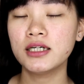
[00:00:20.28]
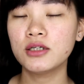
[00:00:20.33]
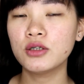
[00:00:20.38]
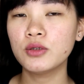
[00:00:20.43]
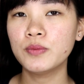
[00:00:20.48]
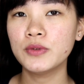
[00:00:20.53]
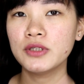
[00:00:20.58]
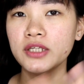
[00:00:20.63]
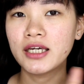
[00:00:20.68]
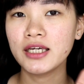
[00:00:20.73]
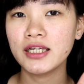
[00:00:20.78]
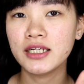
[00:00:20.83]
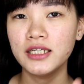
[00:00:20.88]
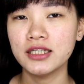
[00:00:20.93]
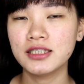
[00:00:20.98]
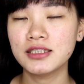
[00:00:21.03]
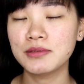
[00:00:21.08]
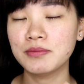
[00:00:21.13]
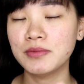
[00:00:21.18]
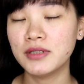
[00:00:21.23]
aku punya ini
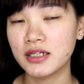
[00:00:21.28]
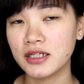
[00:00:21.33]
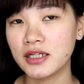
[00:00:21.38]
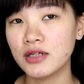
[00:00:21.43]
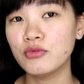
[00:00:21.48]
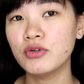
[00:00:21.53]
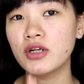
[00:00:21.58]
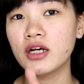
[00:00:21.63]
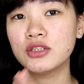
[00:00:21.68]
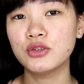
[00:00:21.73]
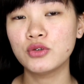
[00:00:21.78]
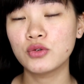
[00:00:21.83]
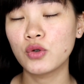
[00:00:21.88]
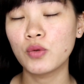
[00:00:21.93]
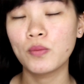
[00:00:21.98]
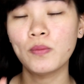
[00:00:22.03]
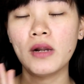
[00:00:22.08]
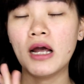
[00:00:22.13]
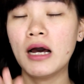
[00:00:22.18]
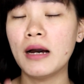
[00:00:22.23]
nih sebenarnya udah
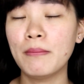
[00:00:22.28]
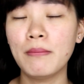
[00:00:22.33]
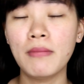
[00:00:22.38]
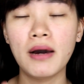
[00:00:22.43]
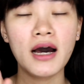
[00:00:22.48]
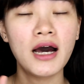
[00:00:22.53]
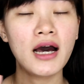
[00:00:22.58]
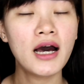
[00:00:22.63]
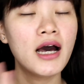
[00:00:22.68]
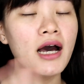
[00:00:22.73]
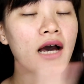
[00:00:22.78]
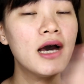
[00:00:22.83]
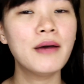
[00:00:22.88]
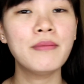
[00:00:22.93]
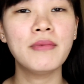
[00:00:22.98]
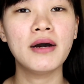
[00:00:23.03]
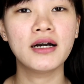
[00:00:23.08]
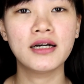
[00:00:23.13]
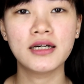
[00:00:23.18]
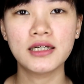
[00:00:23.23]
cukup lama
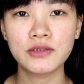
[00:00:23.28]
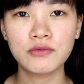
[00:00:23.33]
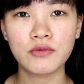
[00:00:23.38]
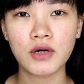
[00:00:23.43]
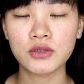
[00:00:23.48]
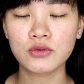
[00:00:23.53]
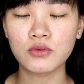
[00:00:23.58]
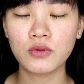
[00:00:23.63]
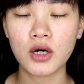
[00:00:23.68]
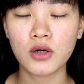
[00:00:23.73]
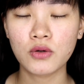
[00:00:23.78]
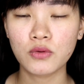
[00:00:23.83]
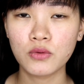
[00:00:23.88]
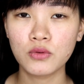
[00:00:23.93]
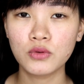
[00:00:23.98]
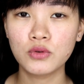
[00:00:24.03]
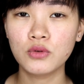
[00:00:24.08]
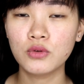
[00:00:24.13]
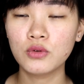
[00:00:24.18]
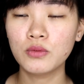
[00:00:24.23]
banget waktu
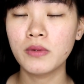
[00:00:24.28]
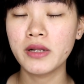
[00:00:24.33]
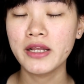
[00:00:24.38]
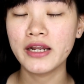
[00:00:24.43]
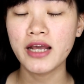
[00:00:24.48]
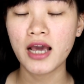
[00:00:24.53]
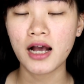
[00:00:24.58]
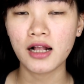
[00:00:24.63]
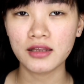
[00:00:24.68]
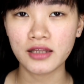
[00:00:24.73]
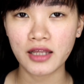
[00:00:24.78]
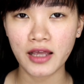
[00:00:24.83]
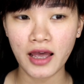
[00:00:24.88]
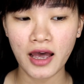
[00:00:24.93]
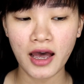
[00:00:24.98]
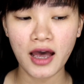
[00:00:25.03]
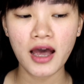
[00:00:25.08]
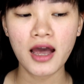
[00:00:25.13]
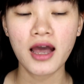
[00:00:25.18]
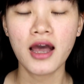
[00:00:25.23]
aku dulu beli di
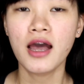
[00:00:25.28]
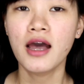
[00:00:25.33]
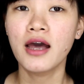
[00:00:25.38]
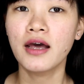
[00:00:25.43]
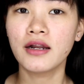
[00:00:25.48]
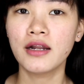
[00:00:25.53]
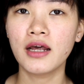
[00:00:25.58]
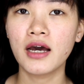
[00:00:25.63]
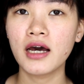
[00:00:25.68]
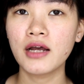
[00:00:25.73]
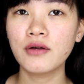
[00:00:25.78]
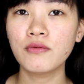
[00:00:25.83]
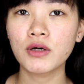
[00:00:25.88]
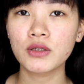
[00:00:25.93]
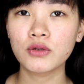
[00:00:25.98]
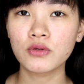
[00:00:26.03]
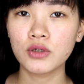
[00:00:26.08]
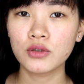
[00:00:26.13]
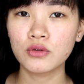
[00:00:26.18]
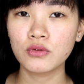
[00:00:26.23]
Altea. Dan
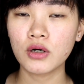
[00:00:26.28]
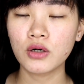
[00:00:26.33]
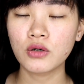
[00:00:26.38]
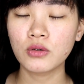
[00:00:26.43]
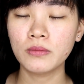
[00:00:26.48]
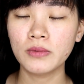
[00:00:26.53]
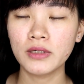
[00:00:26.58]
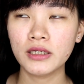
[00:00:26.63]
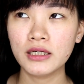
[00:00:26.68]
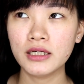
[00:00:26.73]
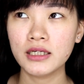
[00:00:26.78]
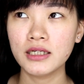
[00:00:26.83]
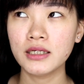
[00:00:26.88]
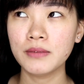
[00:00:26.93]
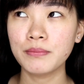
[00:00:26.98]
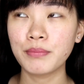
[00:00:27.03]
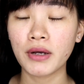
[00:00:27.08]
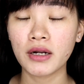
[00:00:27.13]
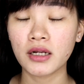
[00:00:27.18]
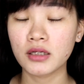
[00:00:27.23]
waktu itu aku beli
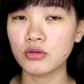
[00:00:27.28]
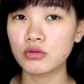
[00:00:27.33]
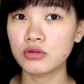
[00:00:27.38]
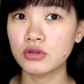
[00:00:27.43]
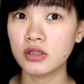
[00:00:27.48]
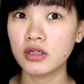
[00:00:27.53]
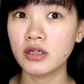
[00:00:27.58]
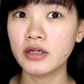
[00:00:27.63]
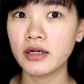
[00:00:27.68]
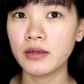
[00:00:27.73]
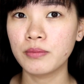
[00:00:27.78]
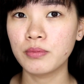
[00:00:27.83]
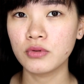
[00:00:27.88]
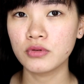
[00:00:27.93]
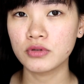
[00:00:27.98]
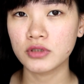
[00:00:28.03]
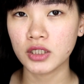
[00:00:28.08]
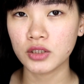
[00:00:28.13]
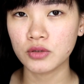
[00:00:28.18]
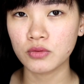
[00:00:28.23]
ini 431.000
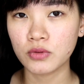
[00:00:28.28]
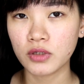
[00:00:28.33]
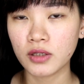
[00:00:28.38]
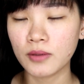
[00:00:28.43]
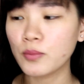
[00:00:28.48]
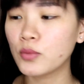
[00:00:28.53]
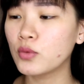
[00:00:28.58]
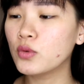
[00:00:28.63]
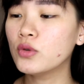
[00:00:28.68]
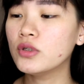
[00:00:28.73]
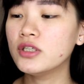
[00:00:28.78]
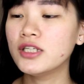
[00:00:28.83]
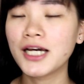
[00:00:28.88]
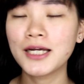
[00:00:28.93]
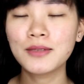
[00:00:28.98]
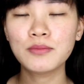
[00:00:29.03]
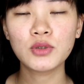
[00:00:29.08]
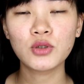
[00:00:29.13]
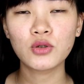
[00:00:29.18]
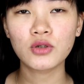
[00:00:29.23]

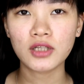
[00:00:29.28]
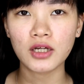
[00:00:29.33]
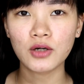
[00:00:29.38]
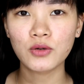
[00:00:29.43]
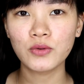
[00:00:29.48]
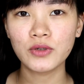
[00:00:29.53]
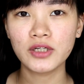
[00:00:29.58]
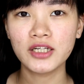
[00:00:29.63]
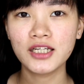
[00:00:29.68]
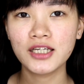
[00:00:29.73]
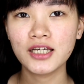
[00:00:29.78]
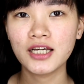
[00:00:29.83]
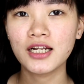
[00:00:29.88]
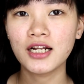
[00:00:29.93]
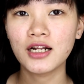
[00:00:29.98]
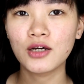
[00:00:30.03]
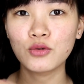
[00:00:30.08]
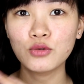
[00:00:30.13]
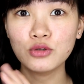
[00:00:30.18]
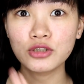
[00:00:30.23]
dan menurut aku ini
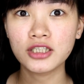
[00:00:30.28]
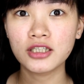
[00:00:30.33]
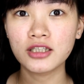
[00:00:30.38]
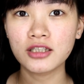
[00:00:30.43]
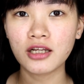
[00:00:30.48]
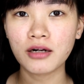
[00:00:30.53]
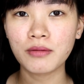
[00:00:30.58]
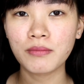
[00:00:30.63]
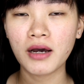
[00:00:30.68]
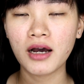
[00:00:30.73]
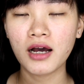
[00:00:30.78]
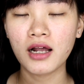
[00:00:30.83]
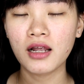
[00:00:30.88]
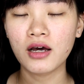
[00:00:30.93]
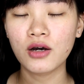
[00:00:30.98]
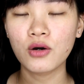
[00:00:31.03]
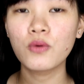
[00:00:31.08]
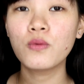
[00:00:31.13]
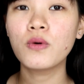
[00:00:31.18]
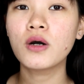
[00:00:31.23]
adalah cushion
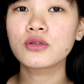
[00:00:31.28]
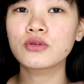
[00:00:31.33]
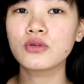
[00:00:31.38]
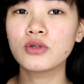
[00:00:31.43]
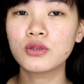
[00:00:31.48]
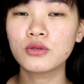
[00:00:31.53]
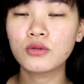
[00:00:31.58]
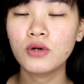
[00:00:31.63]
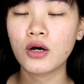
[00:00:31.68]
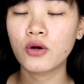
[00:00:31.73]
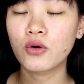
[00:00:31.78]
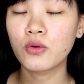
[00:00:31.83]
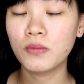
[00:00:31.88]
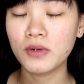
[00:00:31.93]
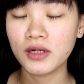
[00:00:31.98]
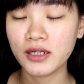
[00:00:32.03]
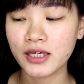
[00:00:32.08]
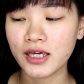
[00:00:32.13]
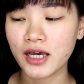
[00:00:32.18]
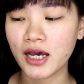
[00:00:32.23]
termahal aku waktu itu aku
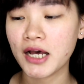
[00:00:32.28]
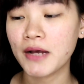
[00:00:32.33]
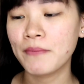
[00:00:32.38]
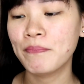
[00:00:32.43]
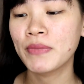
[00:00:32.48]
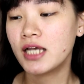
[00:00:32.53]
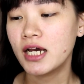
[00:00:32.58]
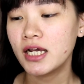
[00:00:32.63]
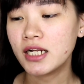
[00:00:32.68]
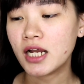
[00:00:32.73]
beli ya. Dan